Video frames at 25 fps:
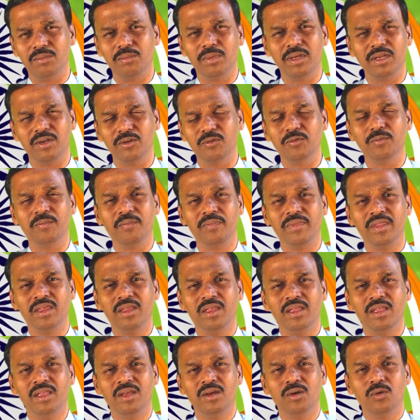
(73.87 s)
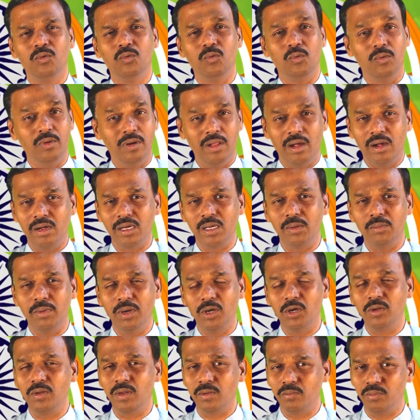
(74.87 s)
நன்மைகளும் உண்டாக
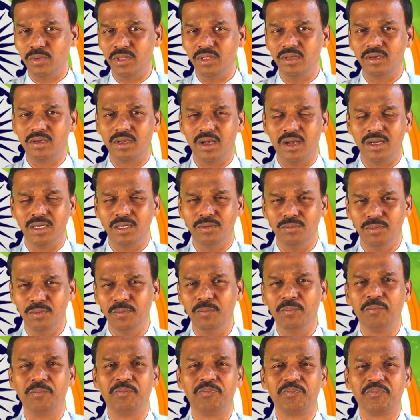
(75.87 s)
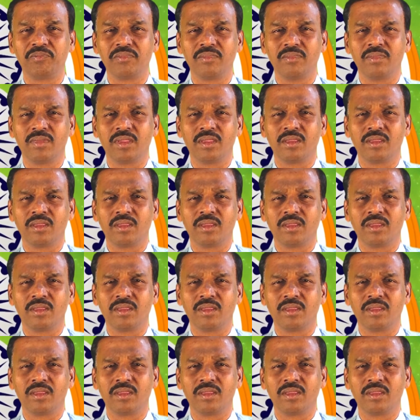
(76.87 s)
வேண்டும் என்பதற்காகவும்